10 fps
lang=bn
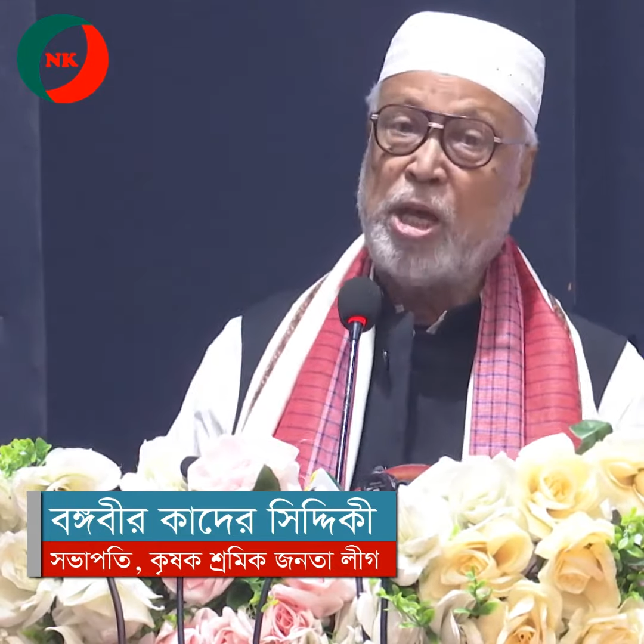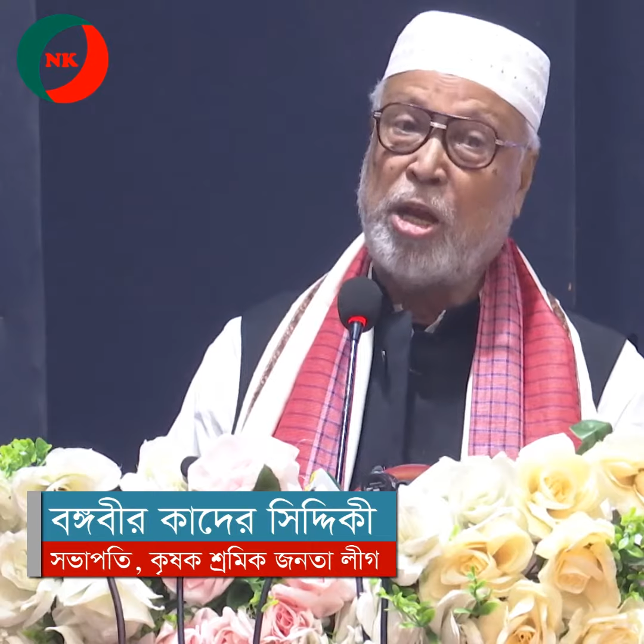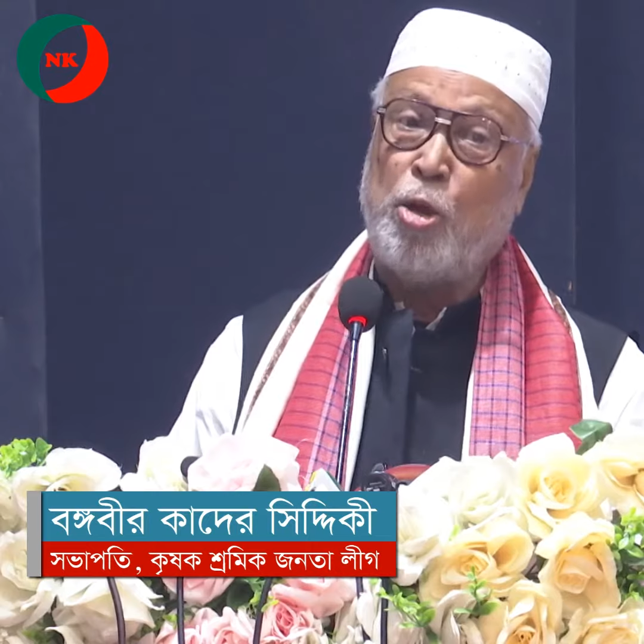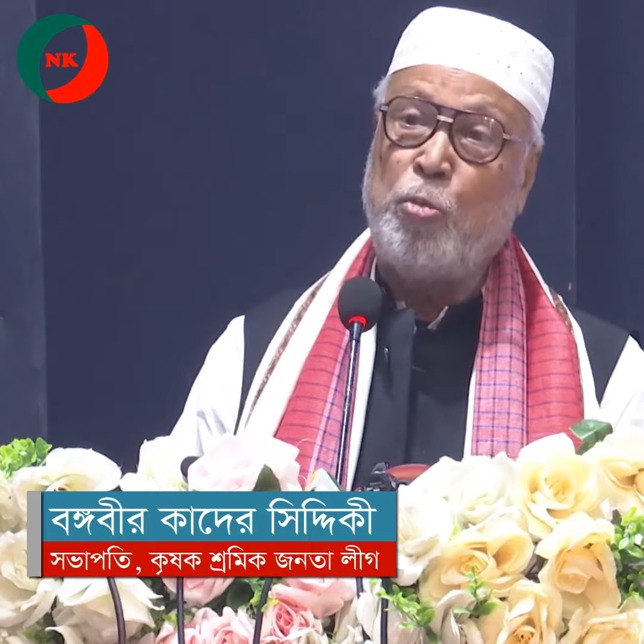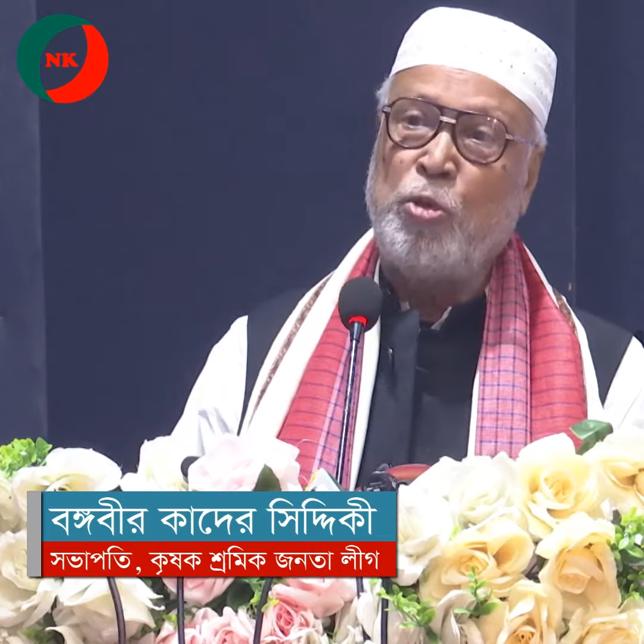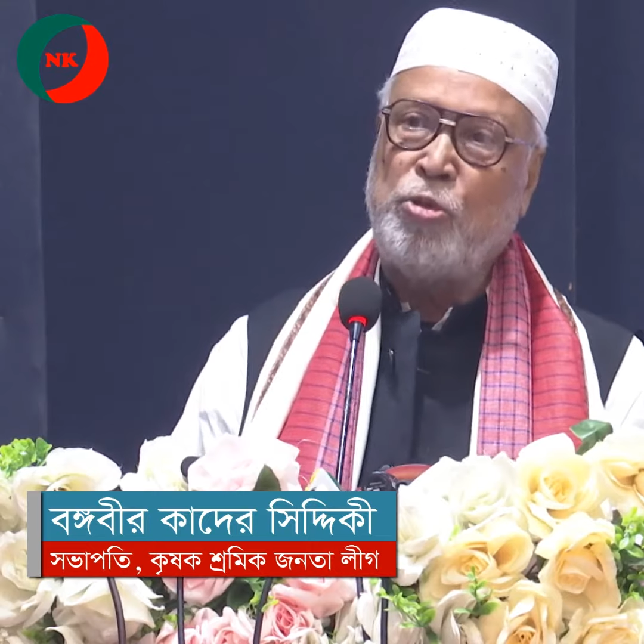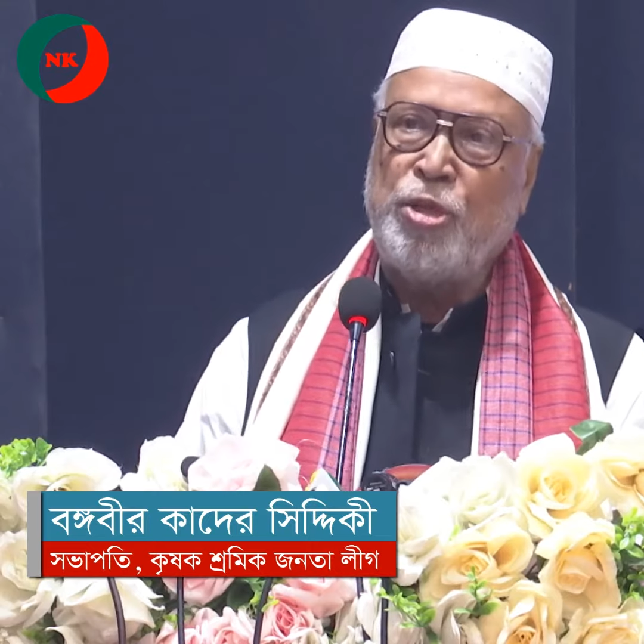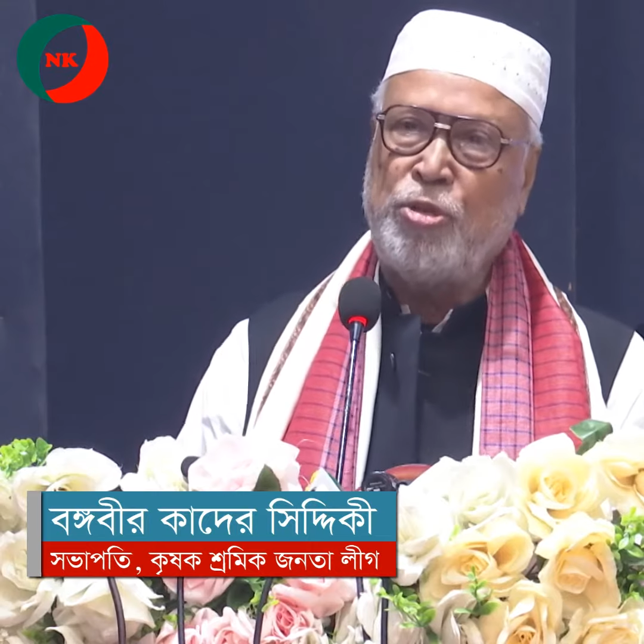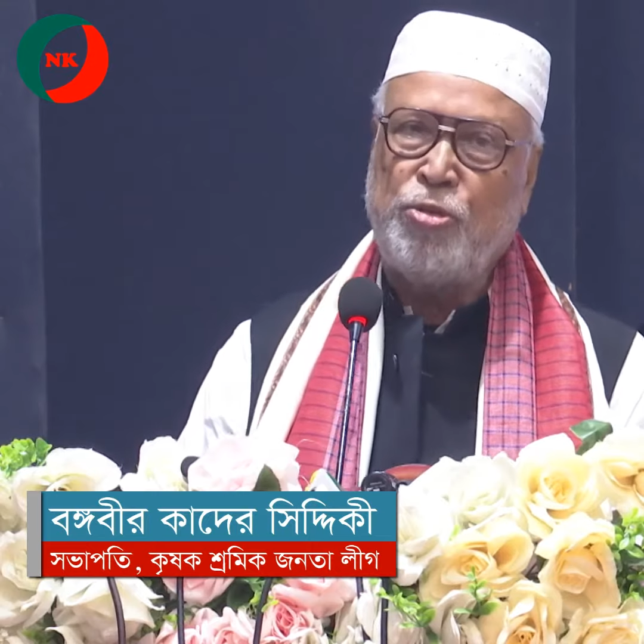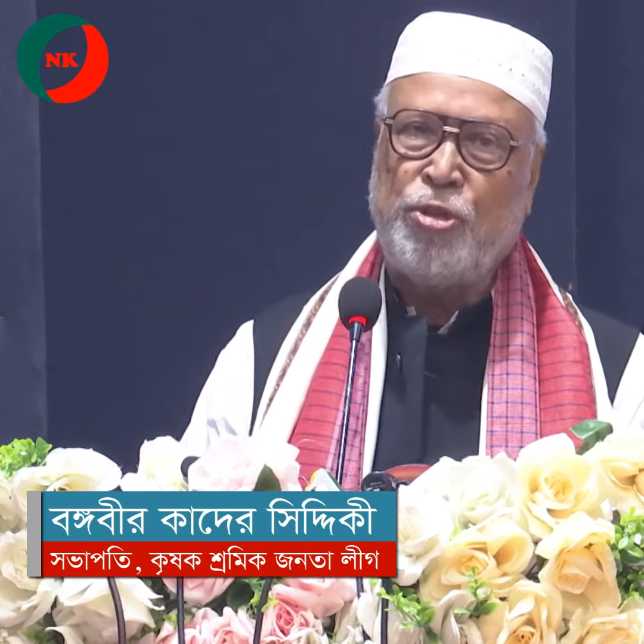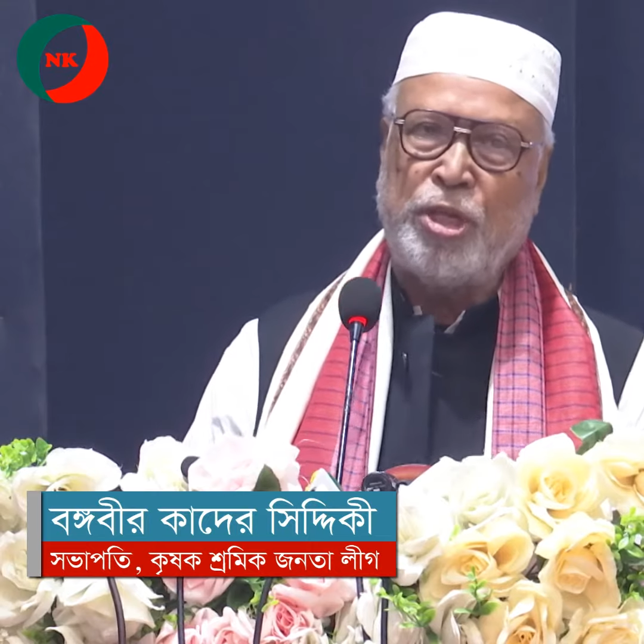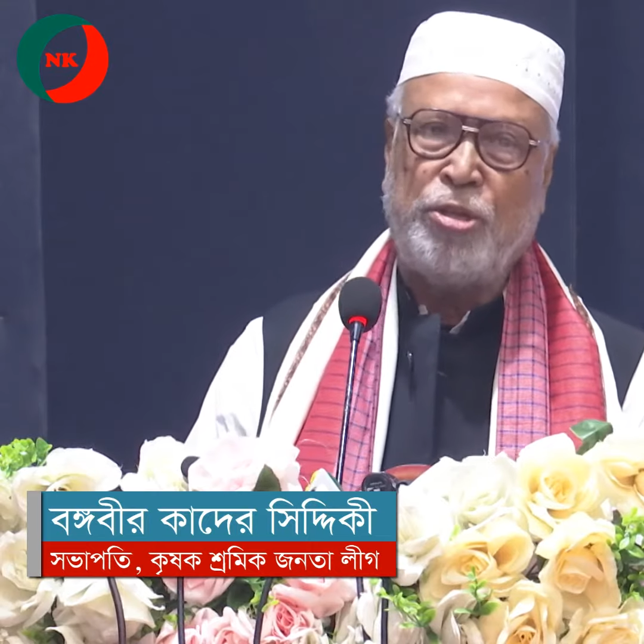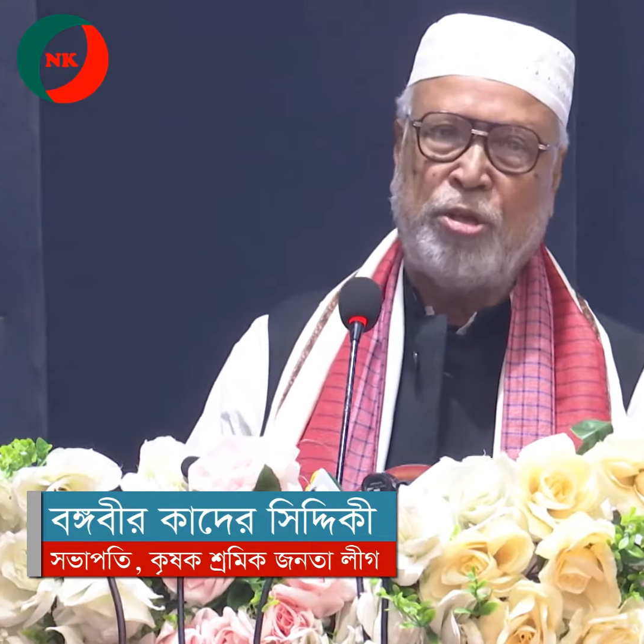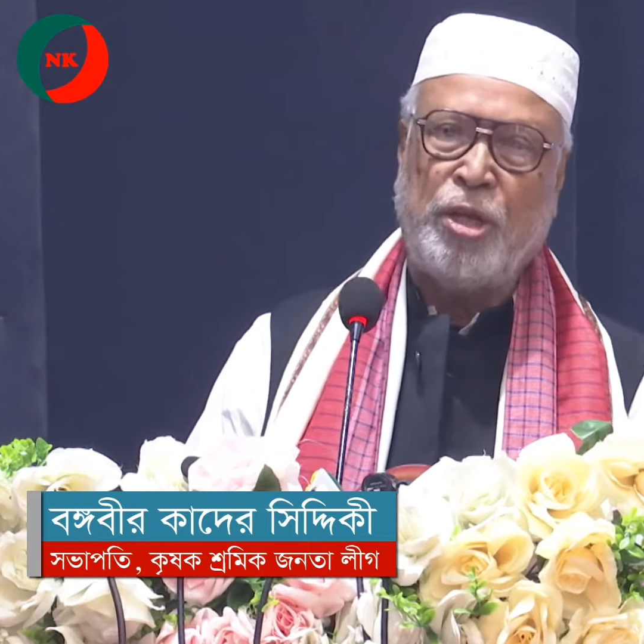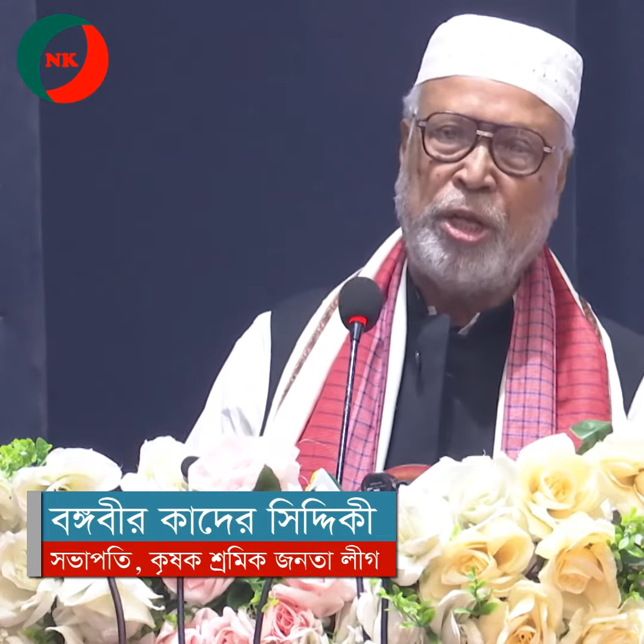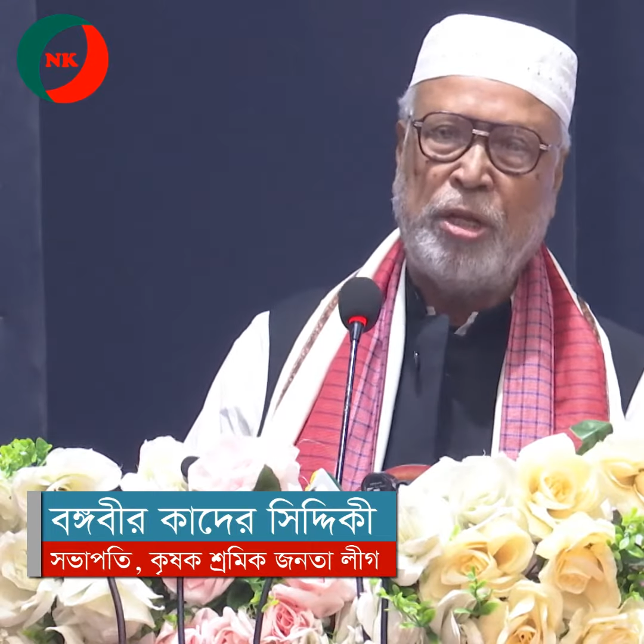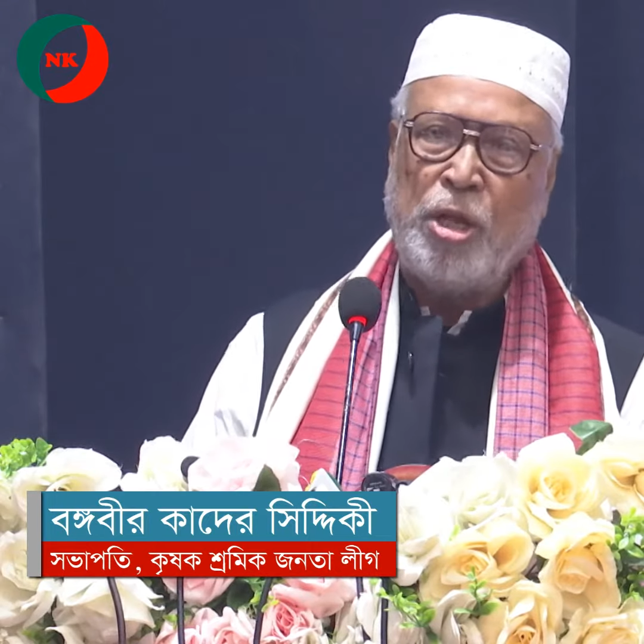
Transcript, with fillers: তারাও মুক্তিযুদ্ধের জন্য